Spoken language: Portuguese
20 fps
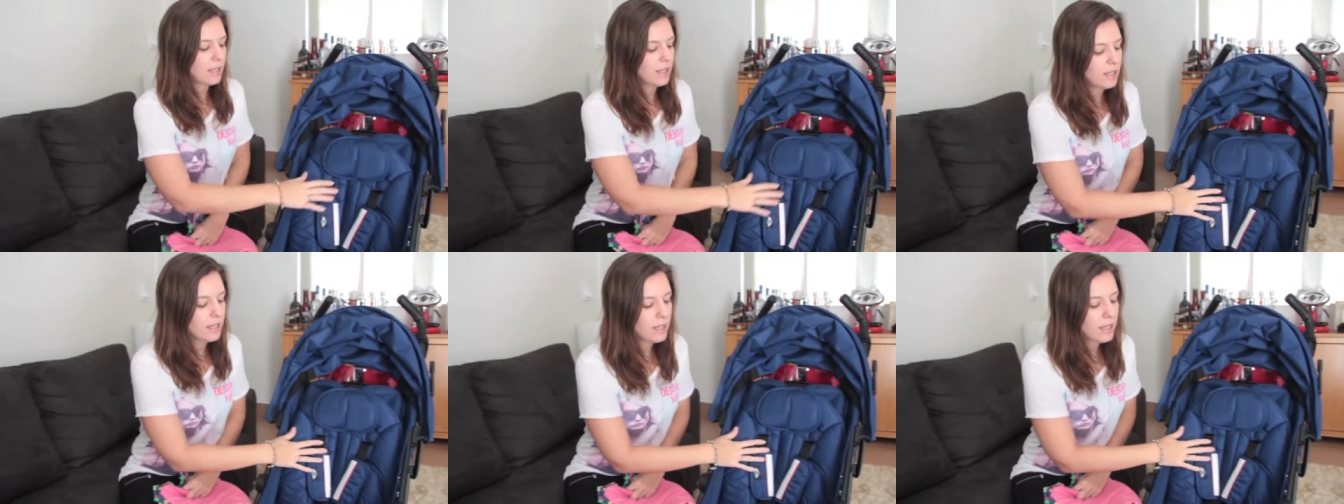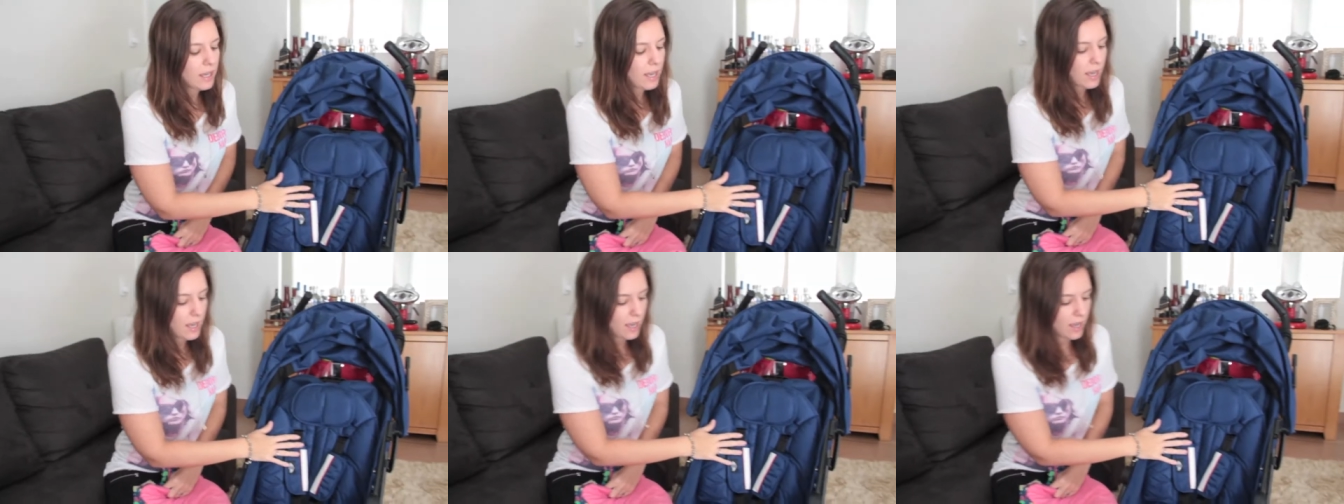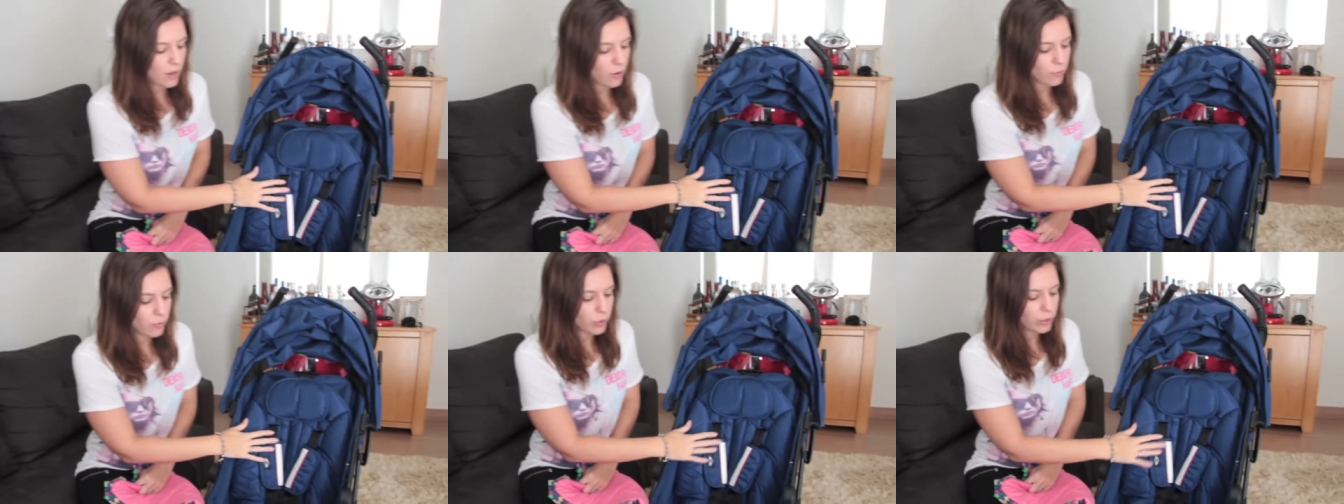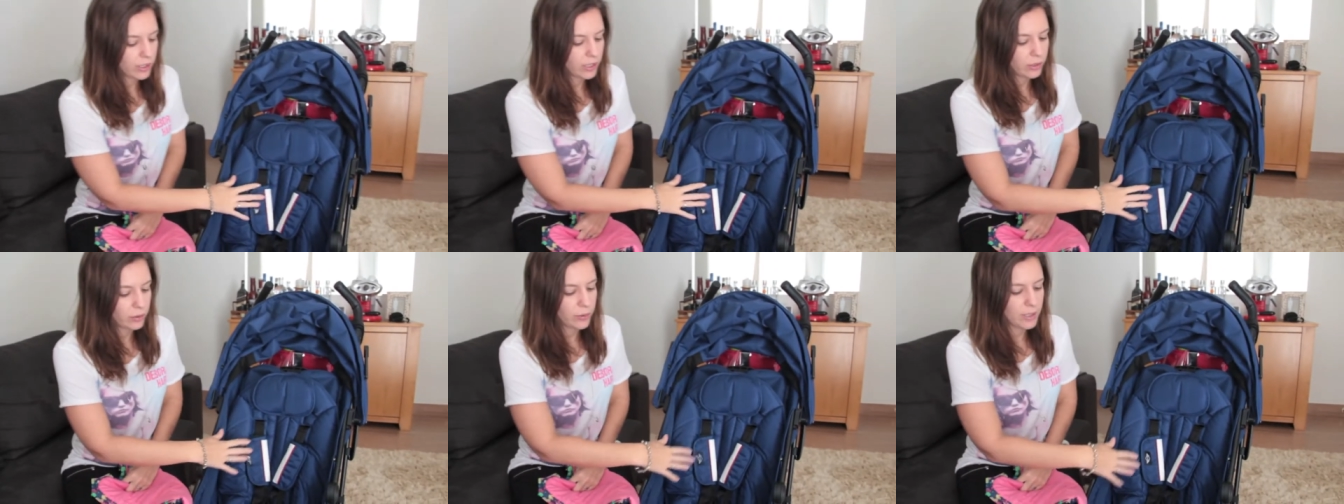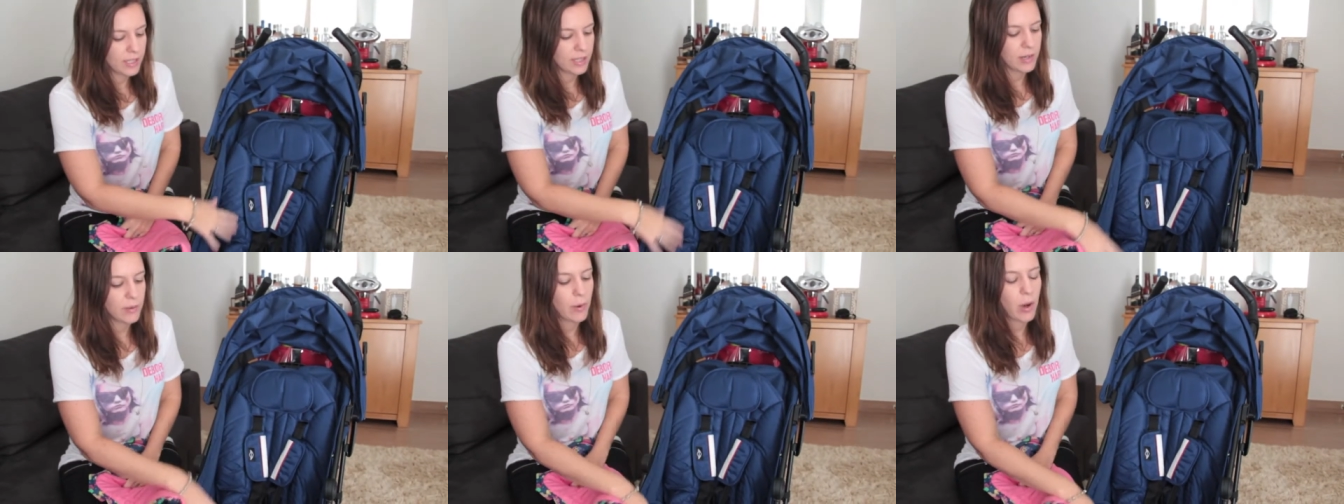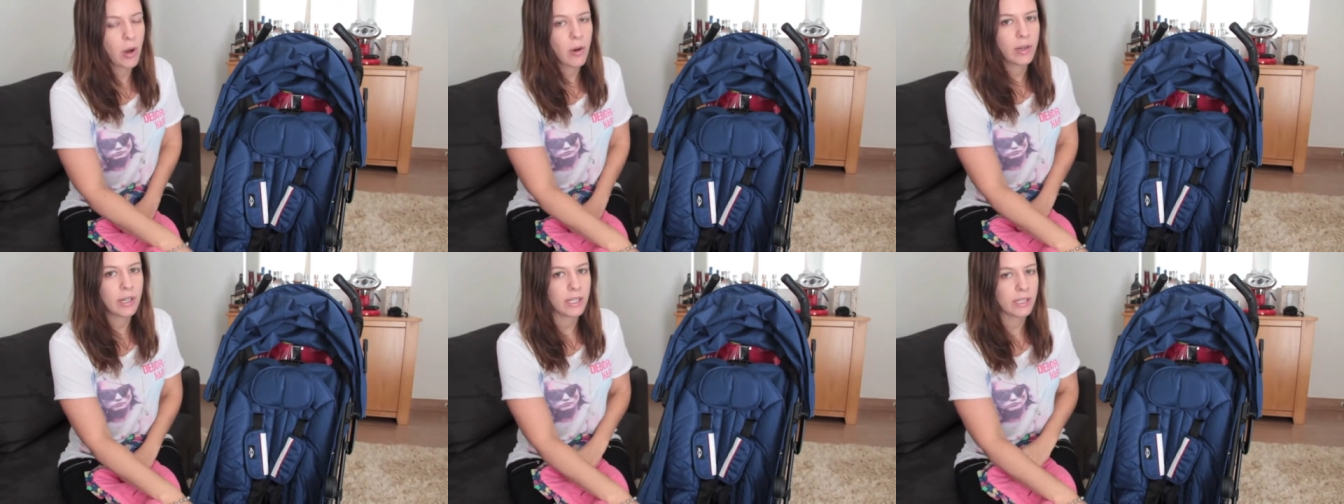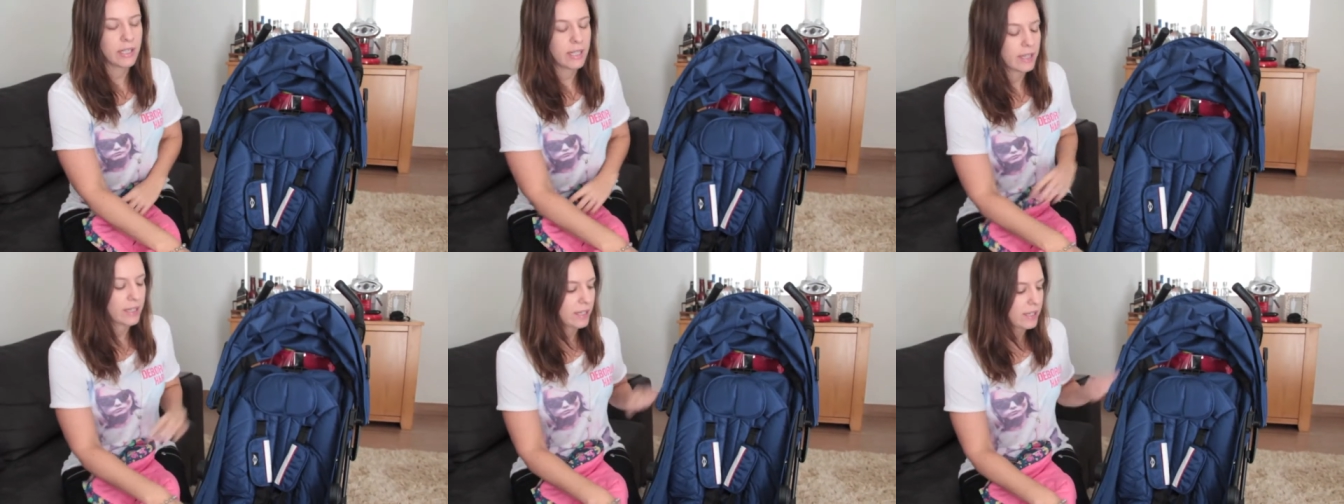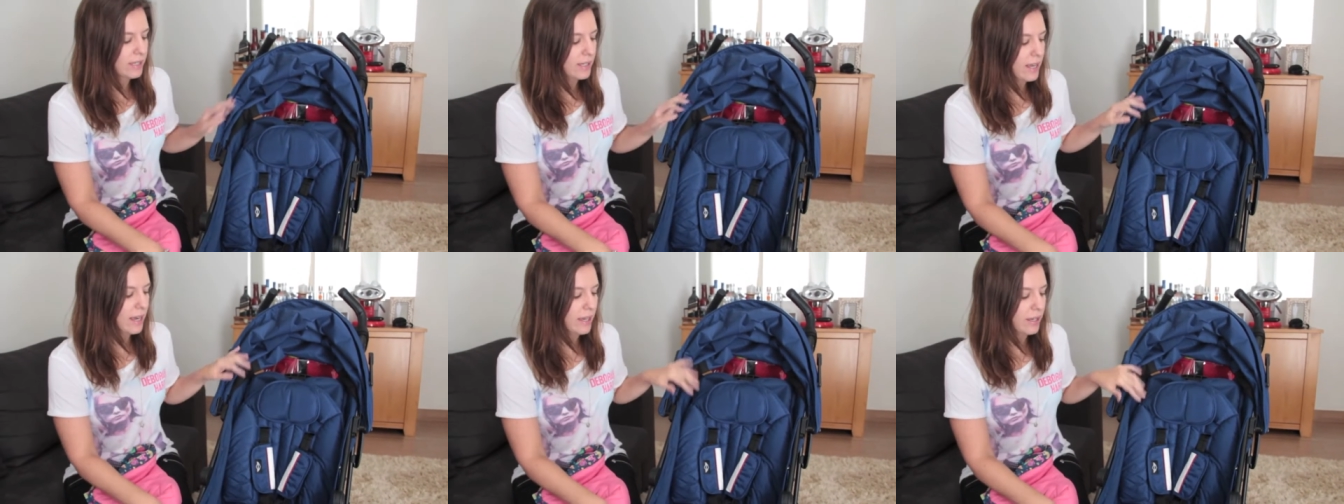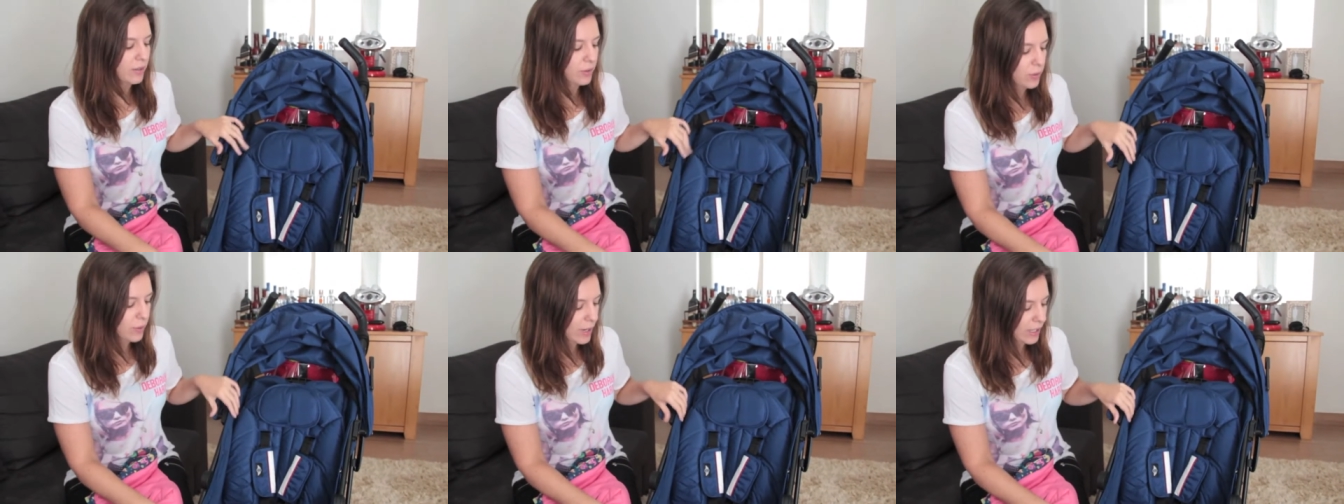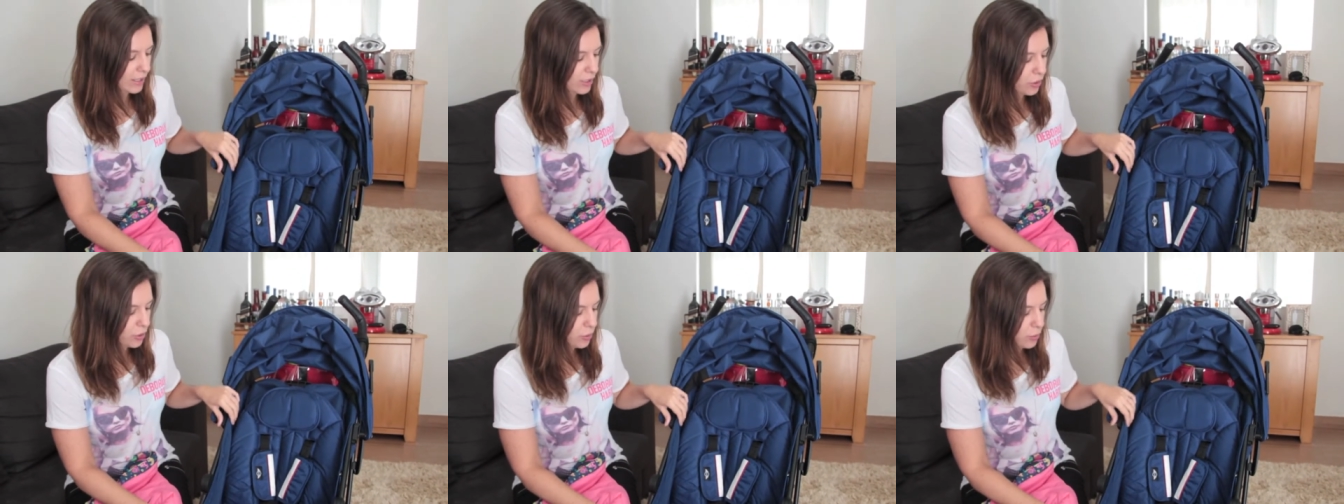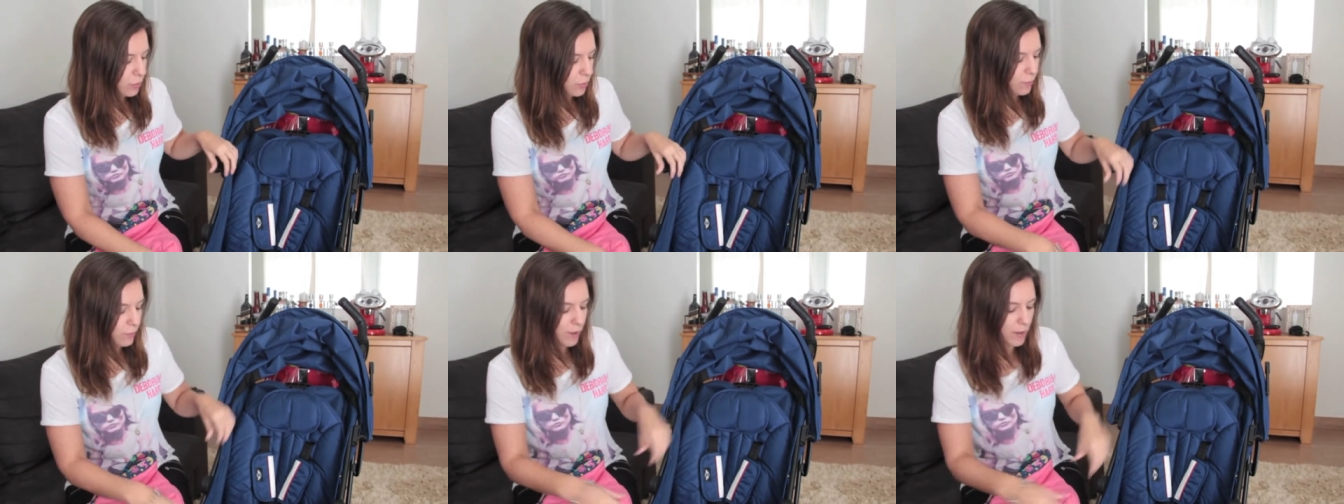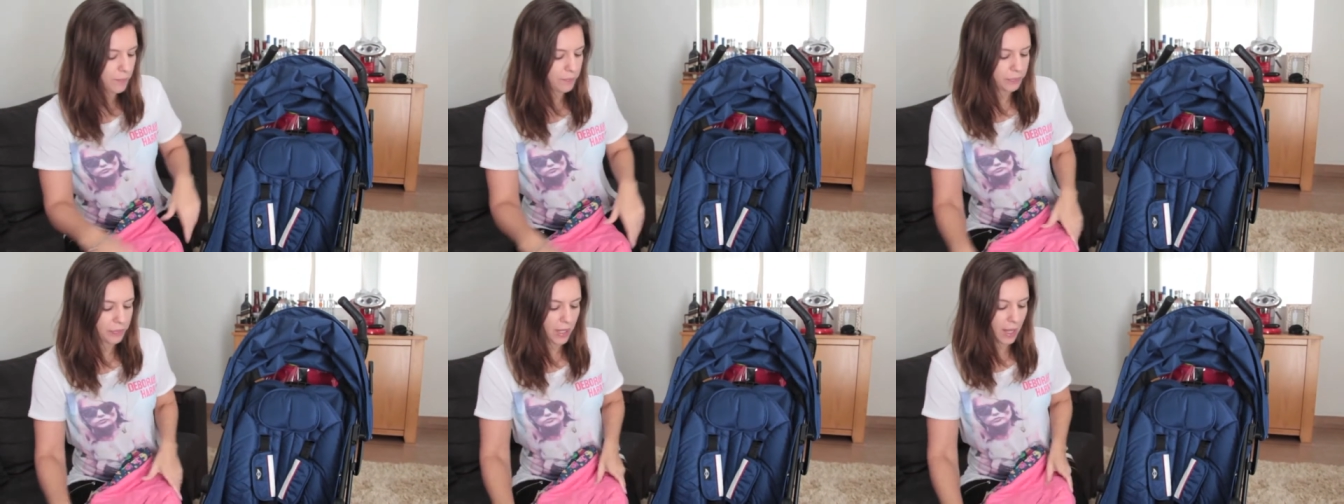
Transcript: E é o modelo Easy Walk, né, aqueles carrinhos guarda-chuva,